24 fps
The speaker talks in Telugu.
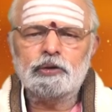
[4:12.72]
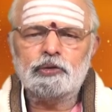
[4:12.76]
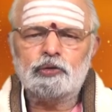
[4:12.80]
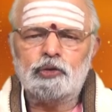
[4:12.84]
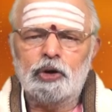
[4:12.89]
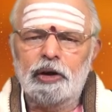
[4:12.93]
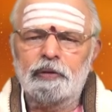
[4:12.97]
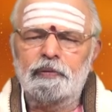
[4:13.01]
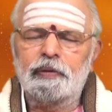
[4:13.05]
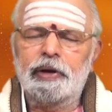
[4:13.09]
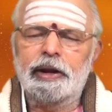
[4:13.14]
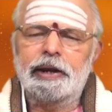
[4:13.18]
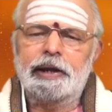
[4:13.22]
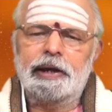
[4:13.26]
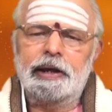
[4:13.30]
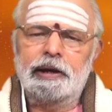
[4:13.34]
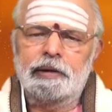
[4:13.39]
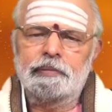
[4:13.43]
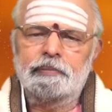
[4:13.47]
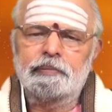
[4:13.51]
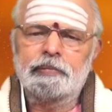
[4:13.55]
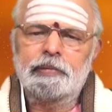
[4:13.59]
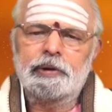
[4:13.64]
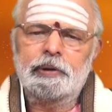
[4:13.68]
స్వామివారికి
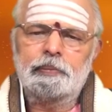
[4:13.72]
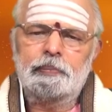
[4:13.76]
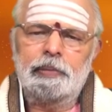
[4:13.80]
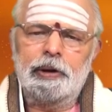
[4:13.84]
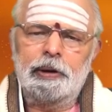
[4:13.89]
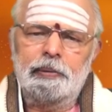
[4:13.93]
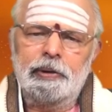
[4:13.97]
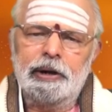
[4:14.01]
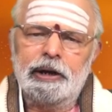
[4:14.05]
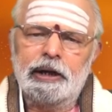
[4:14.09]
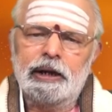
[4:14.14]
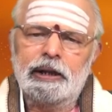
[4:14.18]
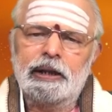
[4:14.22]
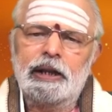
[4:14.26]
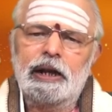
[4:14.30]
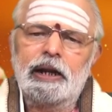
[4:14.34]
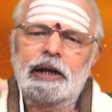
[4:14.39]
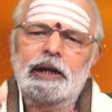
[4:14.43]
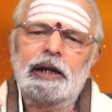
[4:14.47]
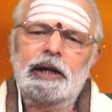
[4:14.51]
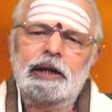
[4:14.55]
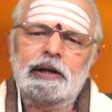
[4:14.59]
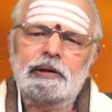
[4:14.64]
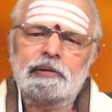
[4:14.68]
పరిమళ
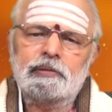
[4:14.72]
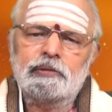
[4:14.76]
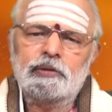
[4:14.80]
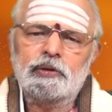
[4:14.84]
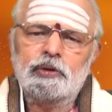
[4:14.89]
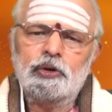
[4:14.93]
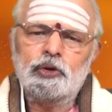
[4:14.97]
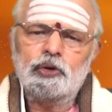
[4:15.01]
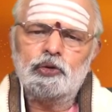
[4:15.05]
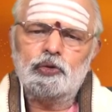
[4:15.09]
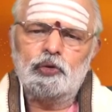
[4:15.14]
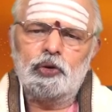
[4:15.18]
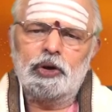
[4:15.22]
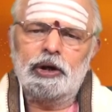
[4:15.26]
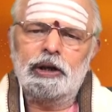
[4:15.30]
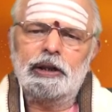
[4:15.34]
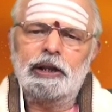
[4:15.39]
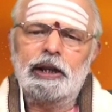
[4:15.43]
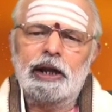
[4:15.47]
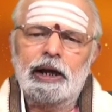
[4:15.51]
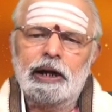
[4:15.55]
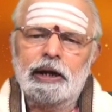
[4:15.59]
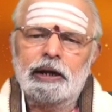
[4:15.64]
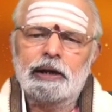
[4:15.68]
గంధాన్ని
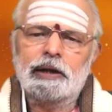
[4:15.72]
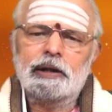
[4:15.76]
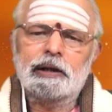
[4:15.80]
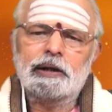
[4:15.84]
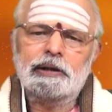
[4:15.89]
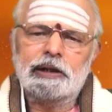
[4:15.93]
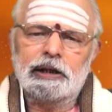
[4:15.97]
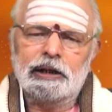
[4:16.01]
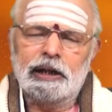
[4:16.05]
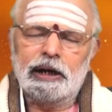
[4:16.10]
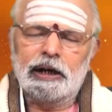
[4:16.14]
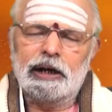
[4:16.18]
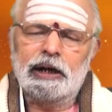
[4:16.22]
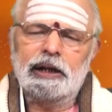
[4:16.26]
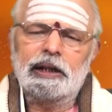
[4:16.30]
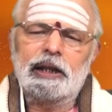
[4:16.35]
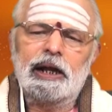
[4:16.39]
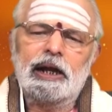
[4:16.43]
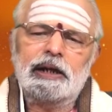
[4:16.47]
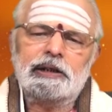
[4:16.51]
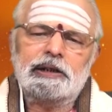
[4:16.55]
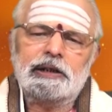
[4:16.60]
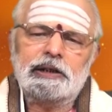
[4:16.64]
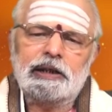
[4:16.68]
సుగంధ
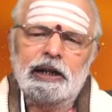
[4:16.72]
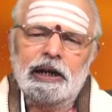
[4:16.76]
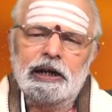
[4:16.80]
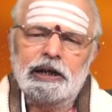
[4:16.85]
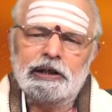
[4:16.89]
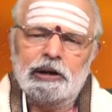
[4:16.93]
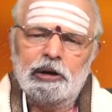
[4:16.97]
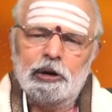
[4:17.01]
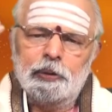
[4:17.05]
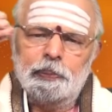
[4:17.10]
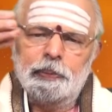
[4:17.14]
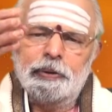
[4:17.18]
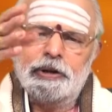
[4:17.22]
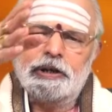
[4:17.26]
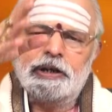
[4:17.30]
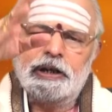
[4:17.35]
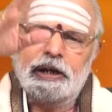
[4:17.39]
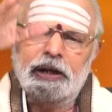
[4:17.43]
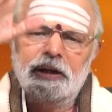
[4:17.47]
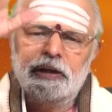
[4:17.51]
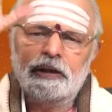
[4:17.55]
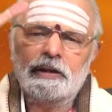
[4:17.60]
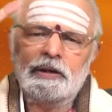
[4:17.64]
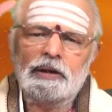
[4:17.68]
సిద్ధగంధాక్షి తల్లి సమర్పించి
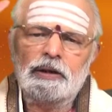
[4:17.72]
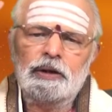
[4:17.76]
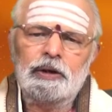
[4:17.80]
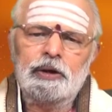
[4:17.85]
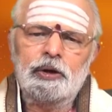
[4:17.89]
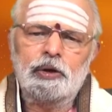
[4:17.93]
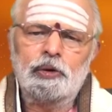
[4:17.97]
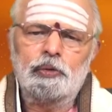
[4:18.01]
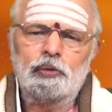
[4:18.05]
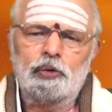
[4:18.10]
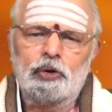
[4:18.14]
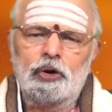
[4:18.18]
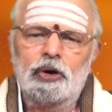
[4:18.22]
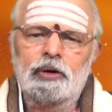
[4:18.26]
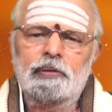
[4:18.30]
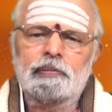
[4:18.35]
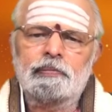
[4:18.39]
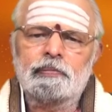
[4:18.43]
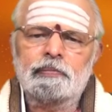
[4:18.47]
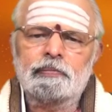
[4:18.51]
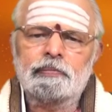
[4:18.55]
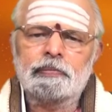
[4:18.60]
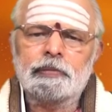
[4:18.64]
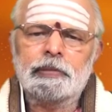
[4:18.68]
ఓం
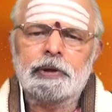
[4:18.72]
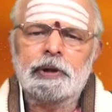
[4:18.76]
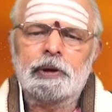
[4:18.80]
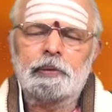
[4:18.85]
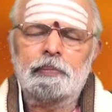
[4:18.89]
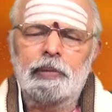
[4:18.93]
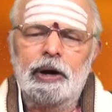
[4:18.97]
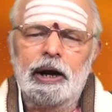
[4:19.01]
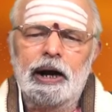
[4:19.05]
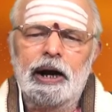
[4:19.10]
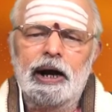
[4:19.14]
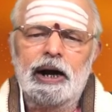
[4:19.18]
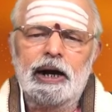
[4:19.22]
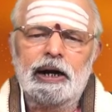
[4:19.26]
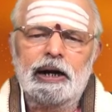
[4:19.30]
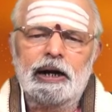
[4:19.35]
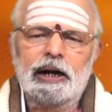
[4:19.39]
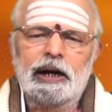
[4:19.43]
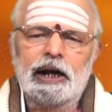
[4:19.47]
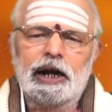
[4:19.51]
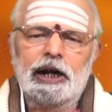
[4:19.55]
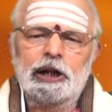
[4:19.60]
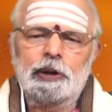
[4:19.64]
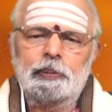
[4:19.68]

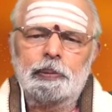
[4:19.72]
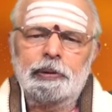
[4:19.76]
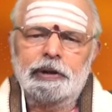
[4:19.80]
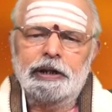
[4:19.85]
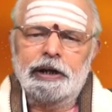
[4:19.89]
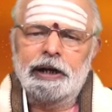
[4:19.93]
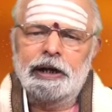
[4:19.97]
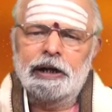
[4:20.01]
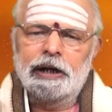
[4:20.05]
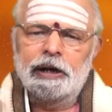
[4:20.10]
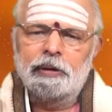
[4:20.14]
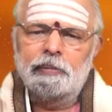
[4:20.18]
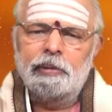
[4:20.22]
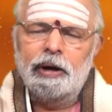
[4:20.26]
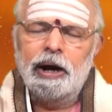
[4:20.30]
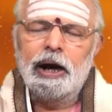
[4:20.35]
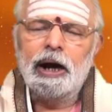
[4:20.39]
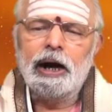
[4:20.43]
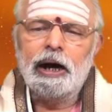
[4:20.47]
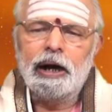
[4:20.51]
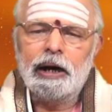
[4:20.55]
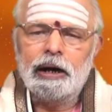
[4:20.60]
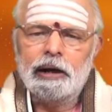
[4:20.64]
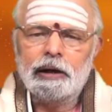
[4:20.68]
మహాగణాధిపతయ నమ
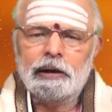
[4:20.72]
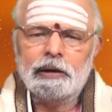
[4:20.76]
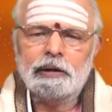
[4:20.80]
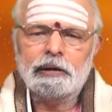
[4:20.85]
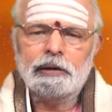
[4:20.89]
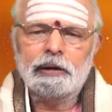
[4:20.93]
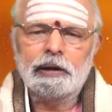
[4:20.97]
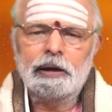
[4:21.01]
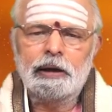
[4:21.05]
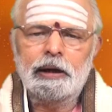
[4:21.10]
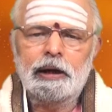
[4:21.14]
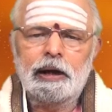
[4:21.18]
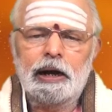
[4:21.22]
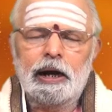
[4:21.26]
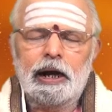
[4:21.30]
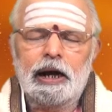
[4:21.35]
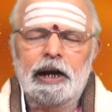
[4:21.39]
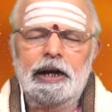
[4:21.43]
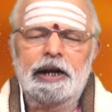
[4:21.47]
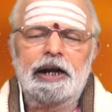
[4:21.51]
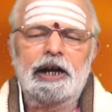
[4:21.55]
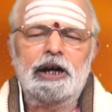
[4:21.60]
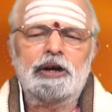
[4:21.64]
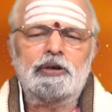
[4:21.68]

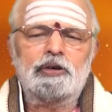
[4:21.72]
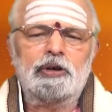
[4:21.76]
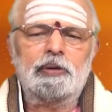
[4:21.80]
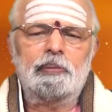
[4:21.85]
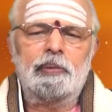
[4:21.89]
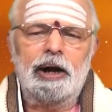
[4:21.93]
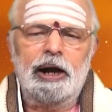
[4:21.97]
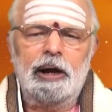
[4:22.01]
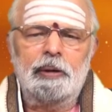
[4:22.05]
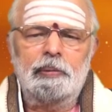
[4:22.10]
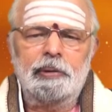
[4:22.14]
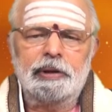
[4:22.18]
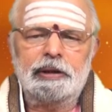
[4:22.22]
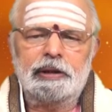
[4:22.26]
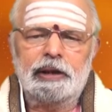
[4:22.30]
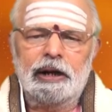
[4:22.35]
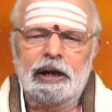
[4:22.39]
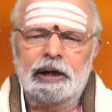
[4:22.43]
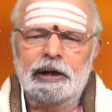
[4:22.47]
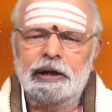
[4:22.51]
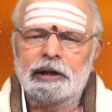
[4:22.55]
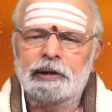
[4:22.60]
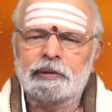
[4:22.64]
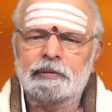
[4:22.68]
అనేటువంటి
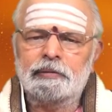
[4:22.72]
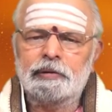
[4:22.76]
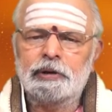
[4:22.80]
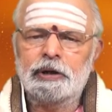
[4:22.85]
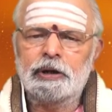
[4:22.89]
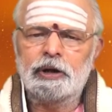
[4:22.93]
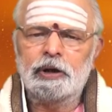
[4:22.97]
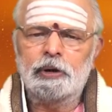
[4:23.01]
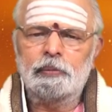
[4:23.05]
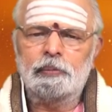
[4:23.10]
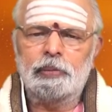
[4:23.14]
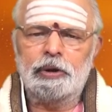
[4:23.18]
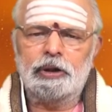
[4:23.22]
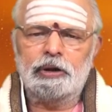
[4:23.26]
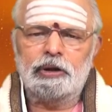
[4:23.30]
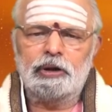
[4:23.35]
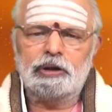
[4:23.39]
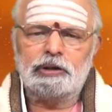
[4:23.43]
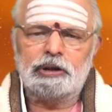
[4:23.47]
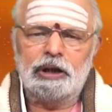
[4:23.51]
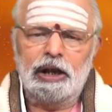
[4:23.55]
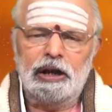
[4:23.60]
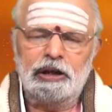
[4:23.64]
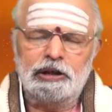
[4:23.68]
మహామంత్రాన్ని
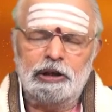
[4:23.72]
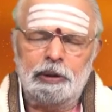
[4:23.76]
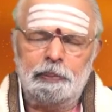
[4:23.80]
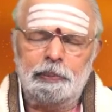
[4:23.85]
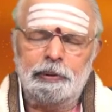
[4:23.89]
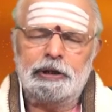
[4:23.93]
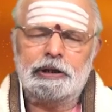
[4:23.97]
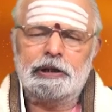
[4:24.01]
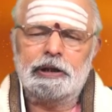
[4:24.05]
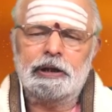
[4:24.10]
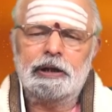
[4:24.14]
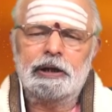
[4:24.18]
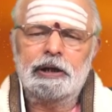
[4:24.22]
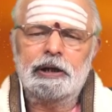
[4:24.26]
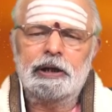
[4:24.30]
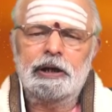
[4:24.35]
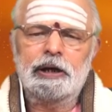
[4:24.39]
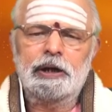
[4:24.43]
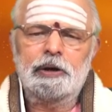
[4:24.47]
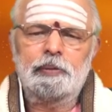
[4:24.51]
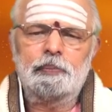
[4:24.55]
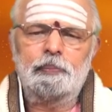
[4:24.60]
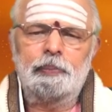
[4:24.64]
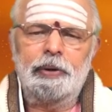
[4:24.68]
పదకొసార్లు చెప్పించి
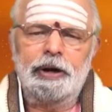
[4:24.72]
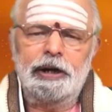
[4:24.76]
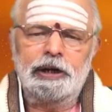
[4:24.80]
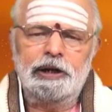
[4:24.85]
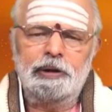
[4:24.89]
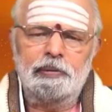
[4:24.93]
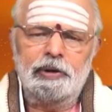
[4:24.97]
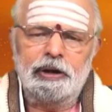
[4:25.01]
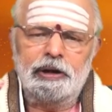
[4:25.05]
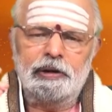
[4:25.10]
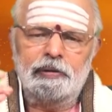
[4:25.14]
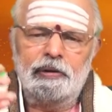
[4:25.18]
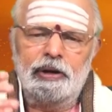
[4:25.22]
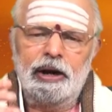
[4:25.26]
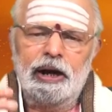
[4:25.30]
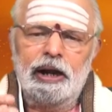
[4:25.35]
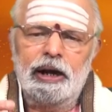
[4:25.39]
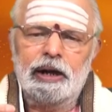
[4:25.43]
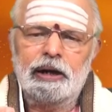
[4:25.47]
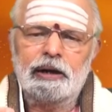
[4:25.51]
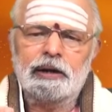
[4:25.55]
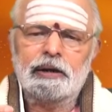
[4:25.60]
బయటి పడ్డ వల్ల